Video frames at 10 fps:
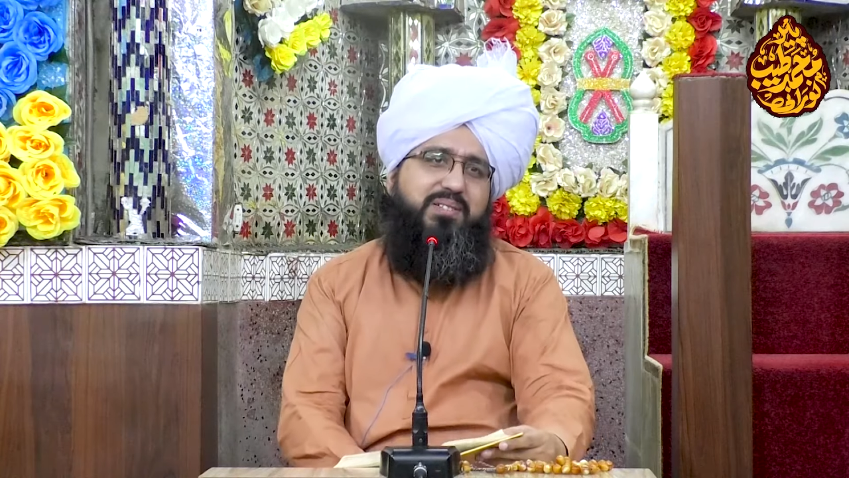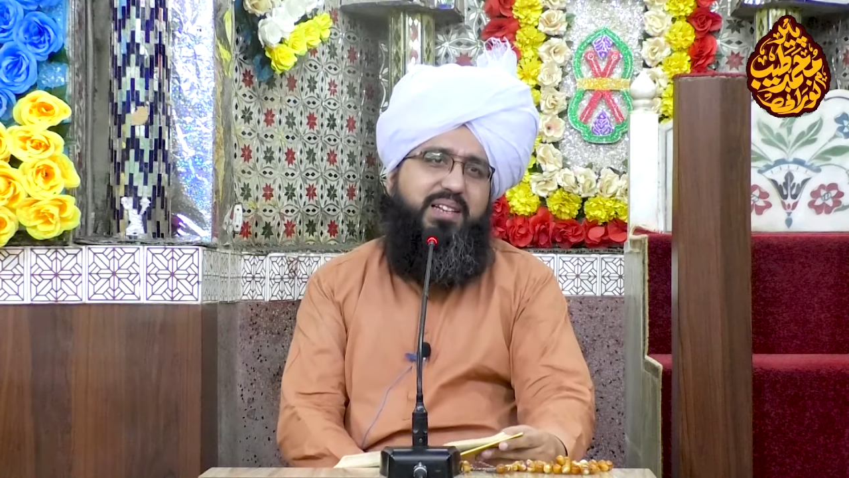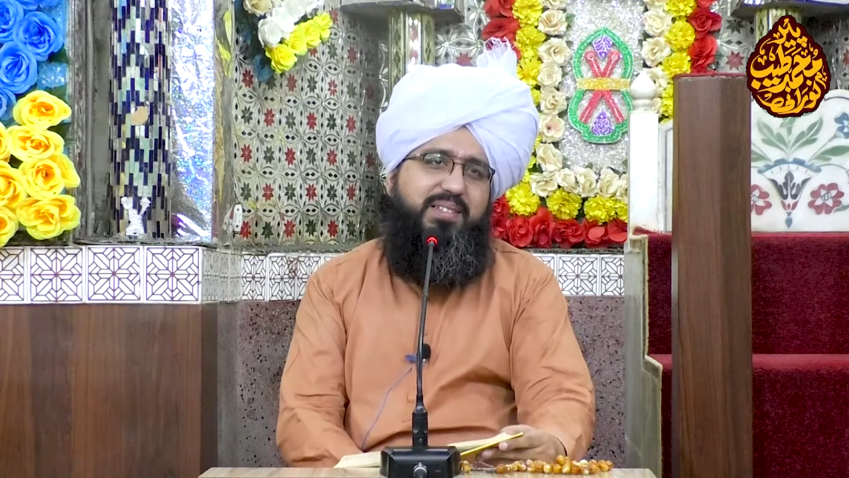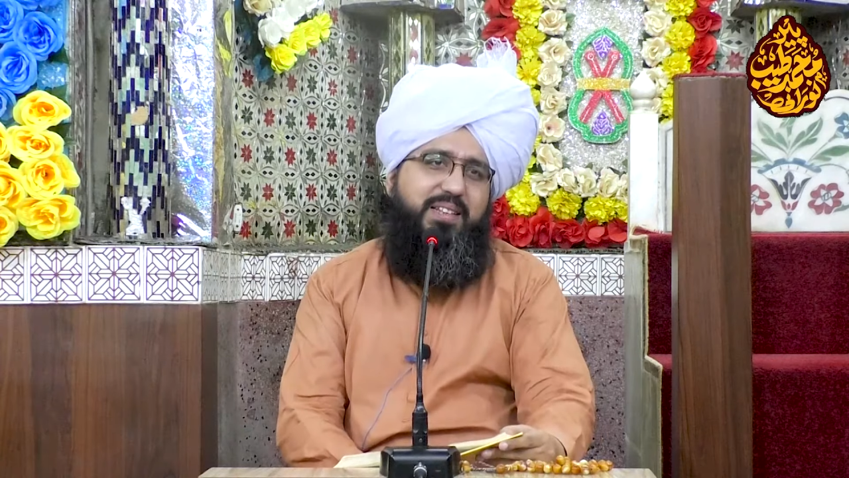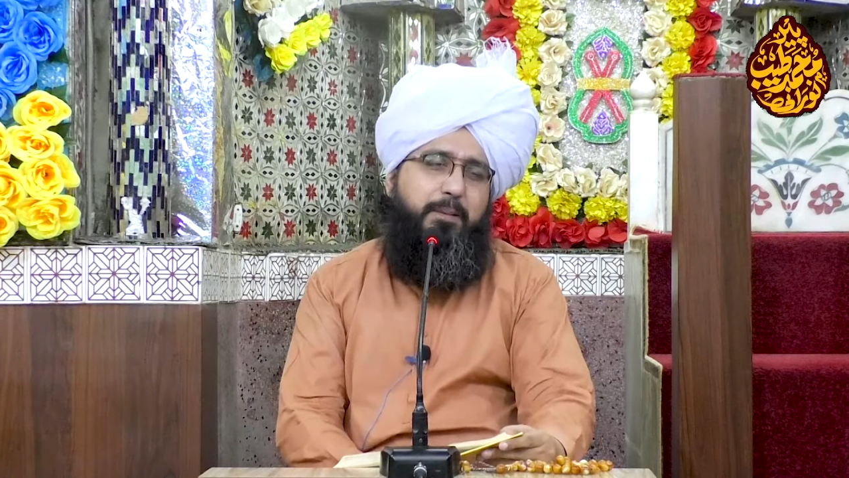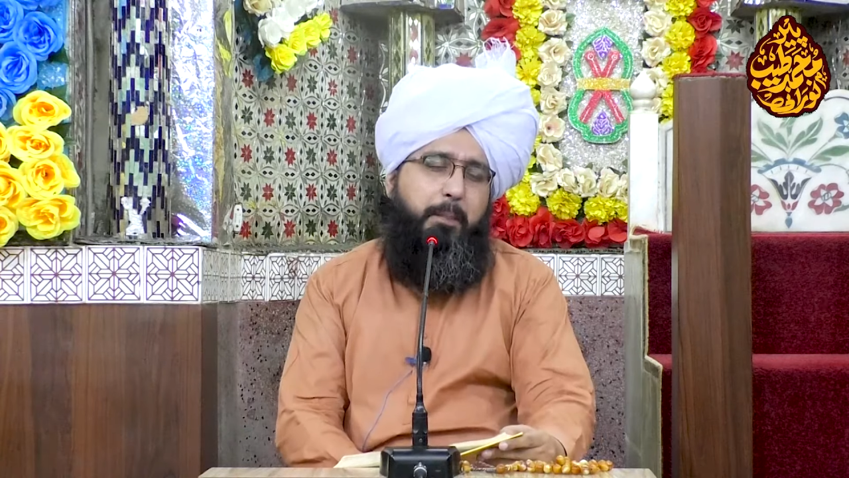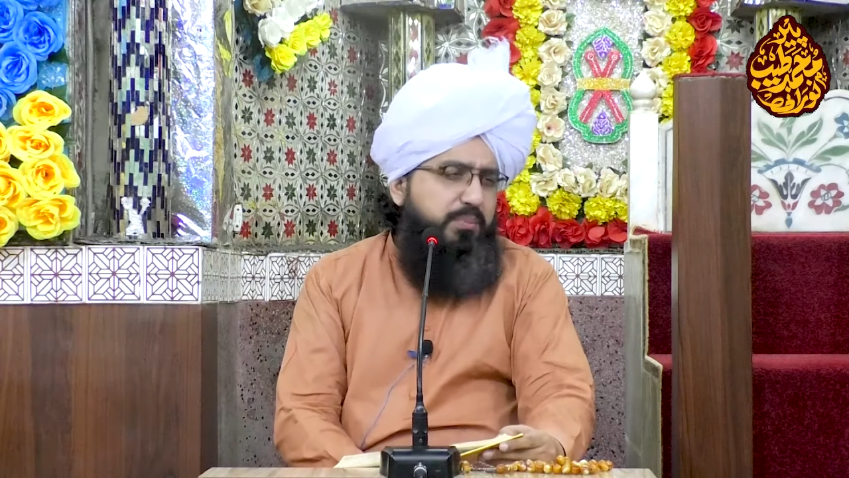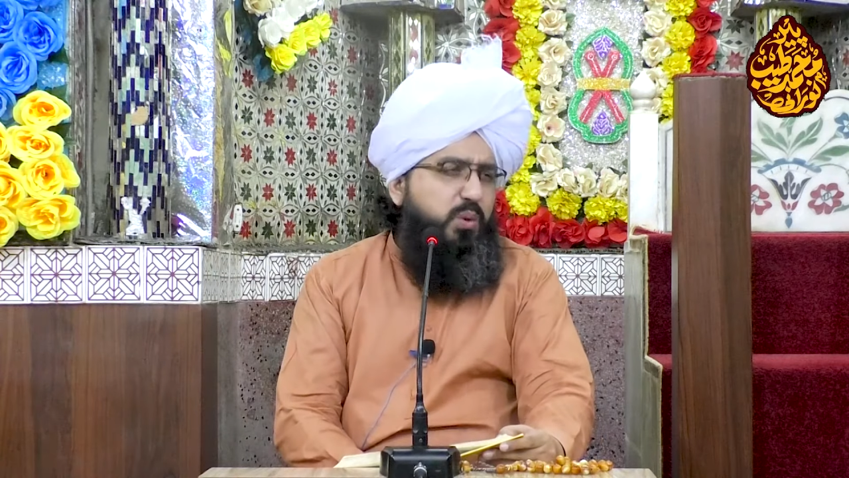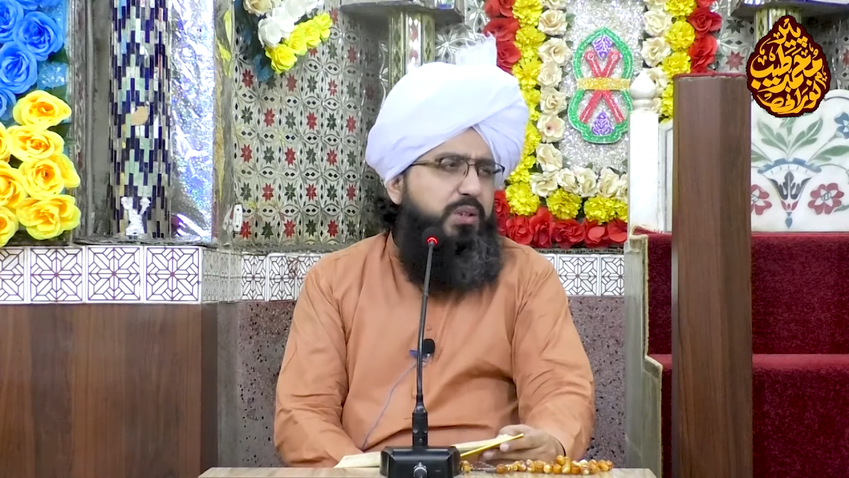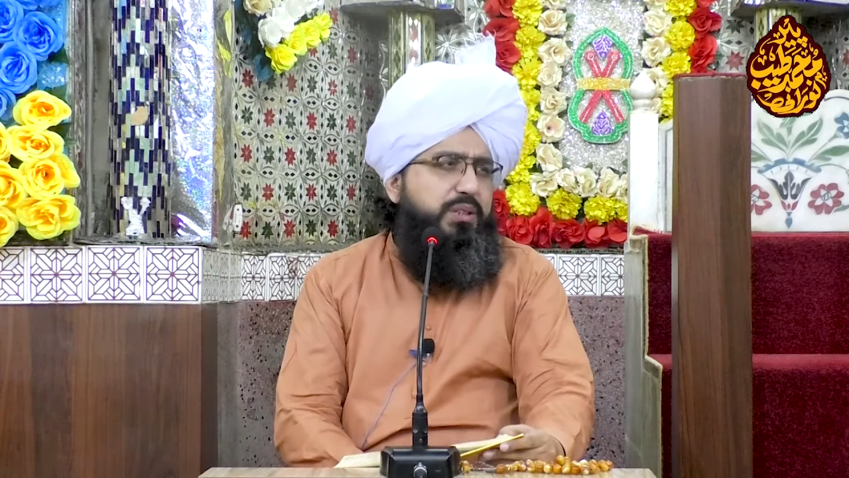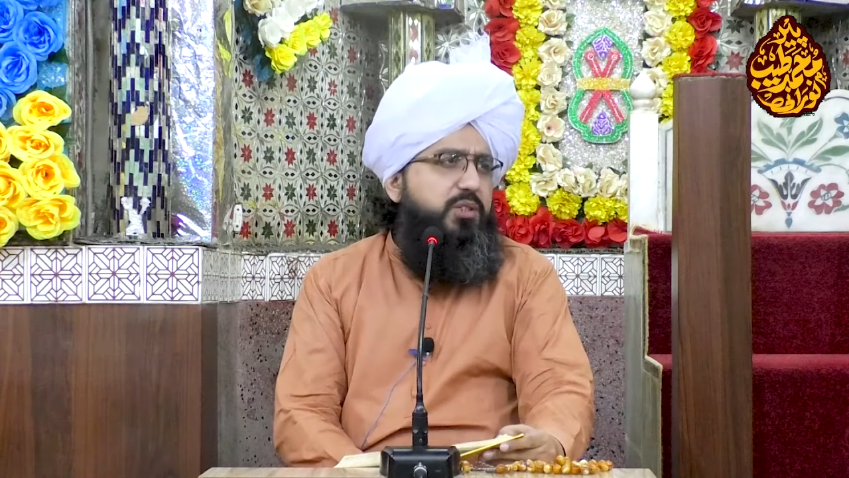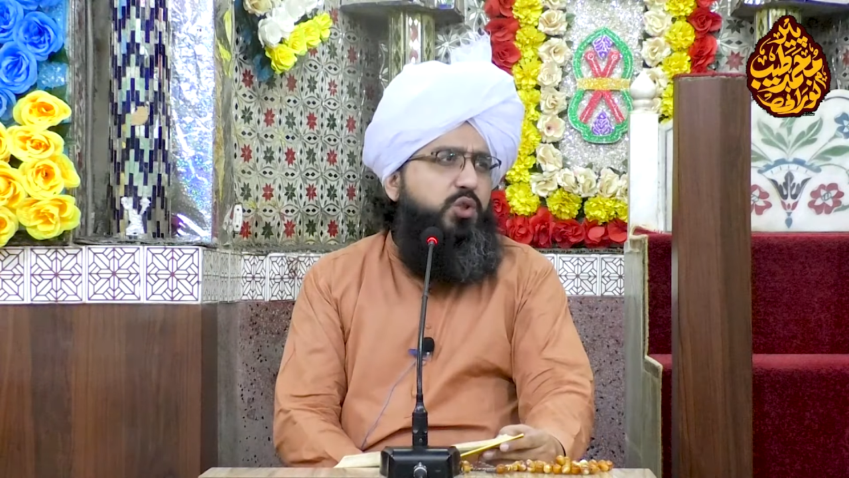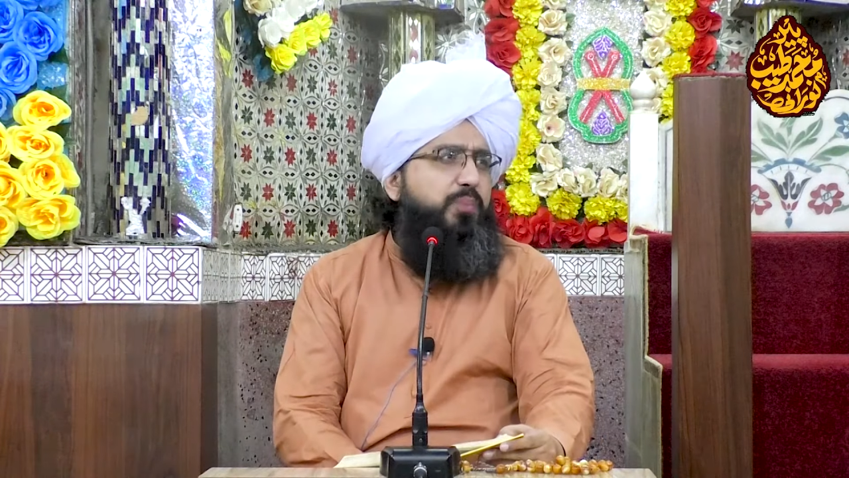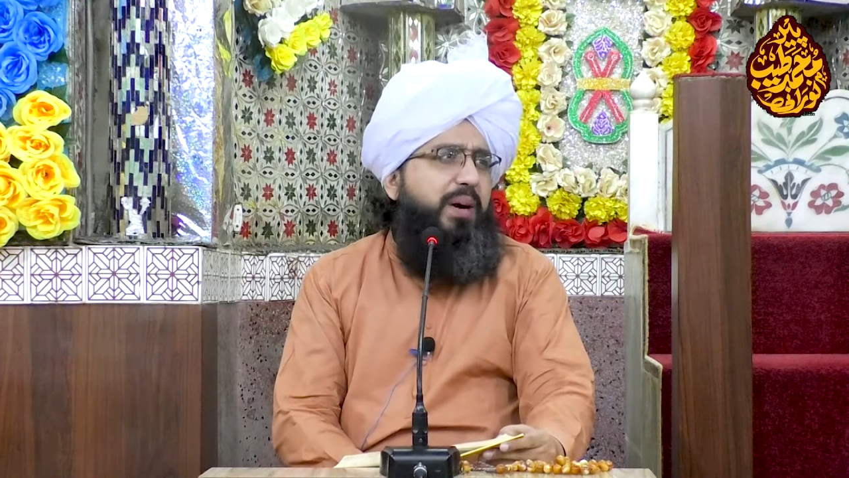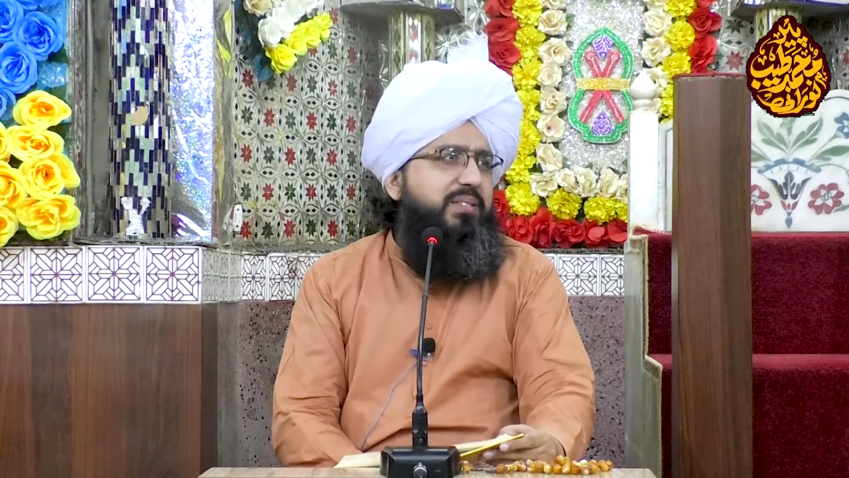पास जाते हैं आप कोई
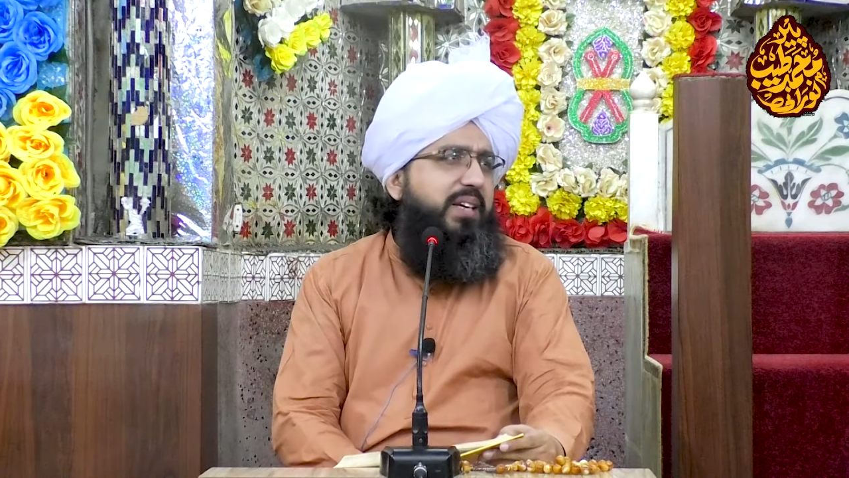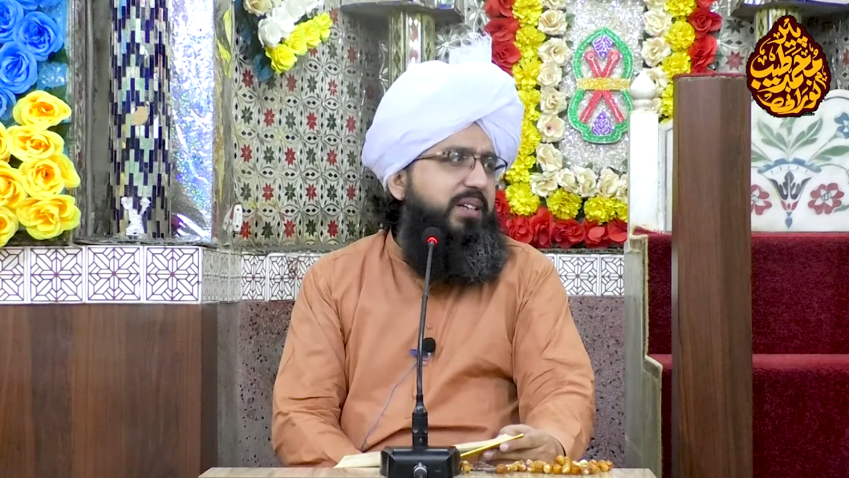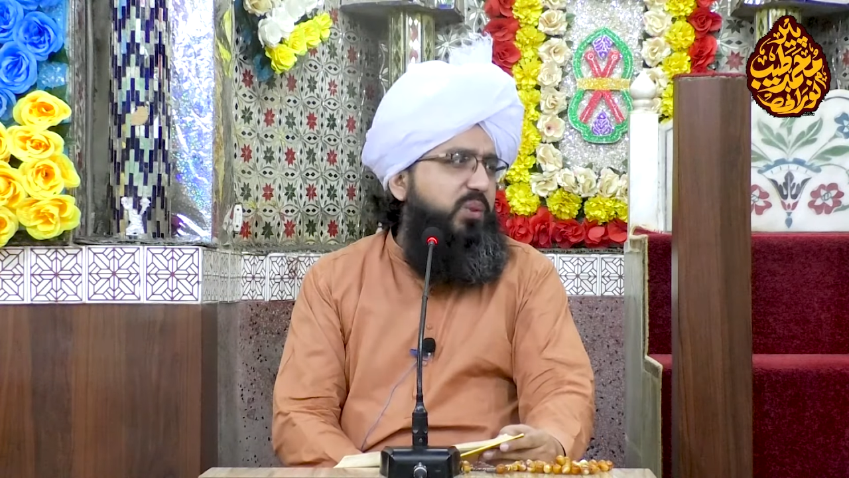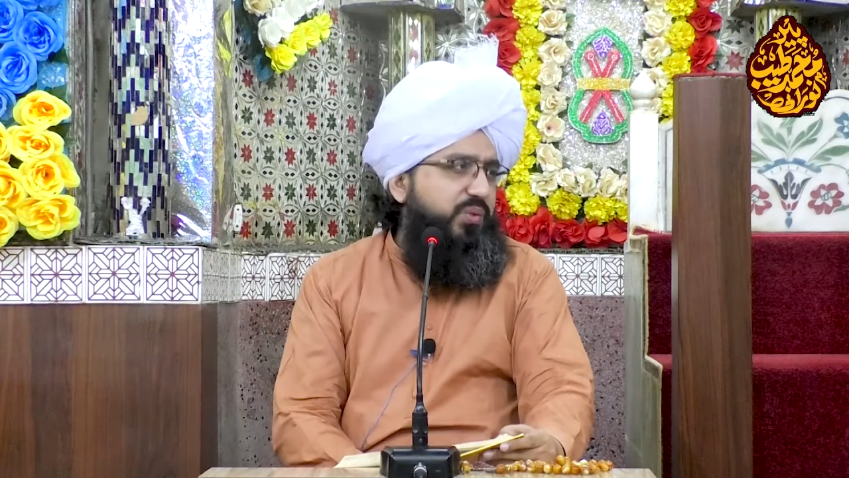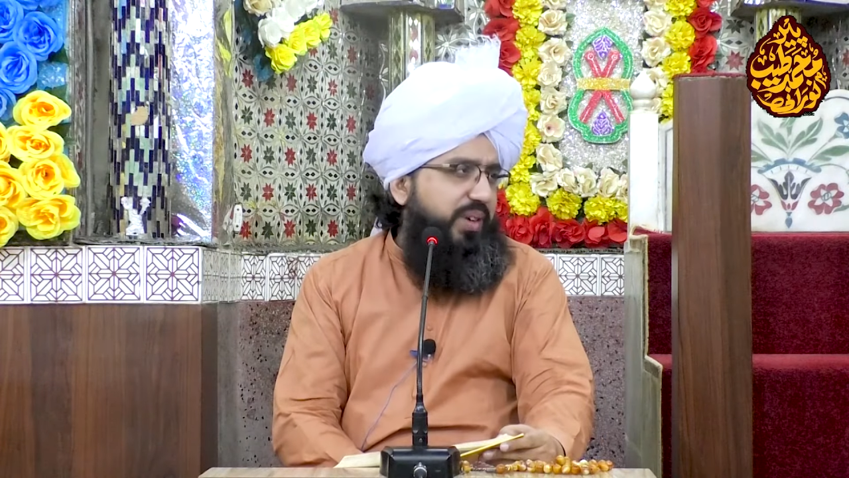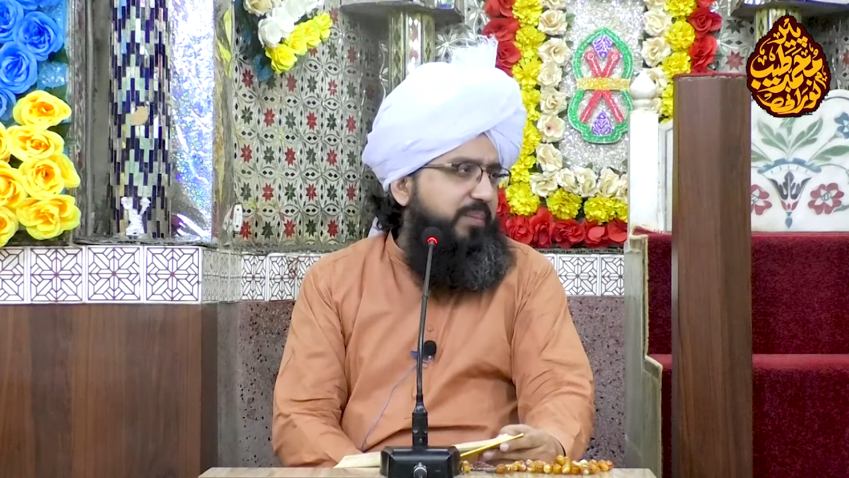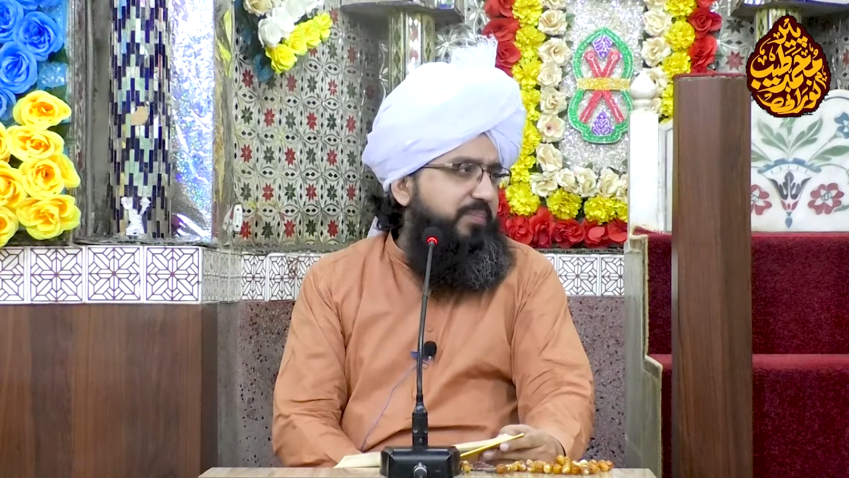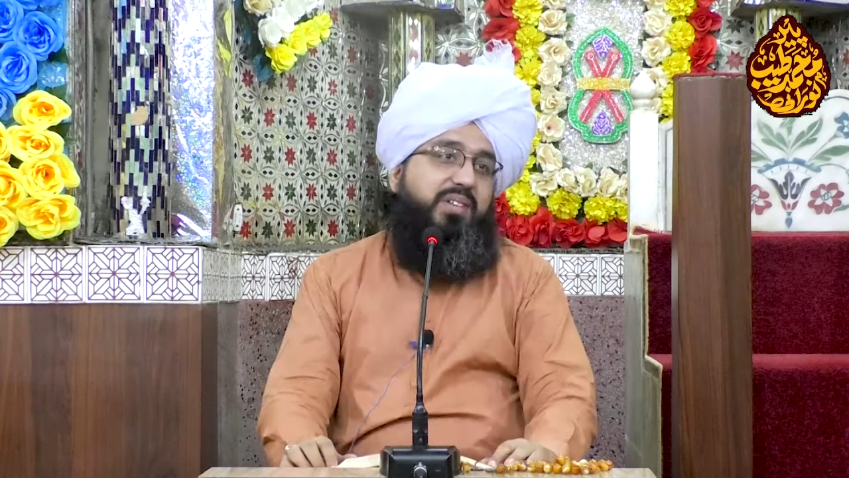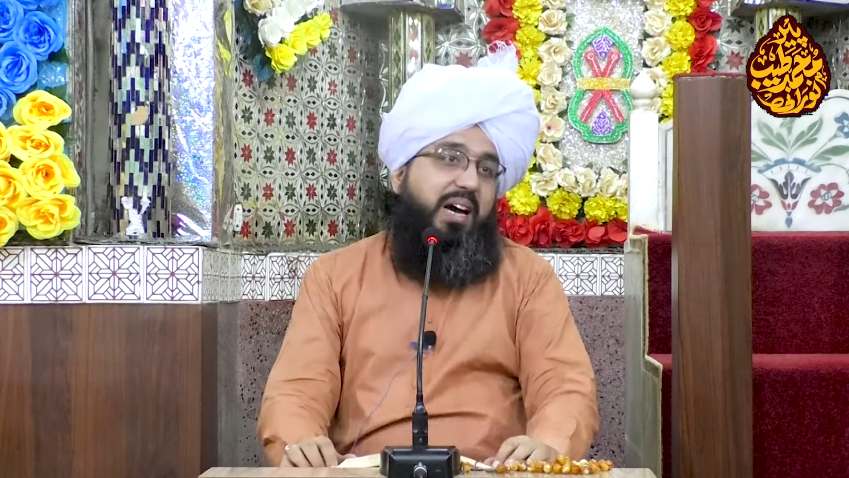चीज़ छुपाते नहीं उनसे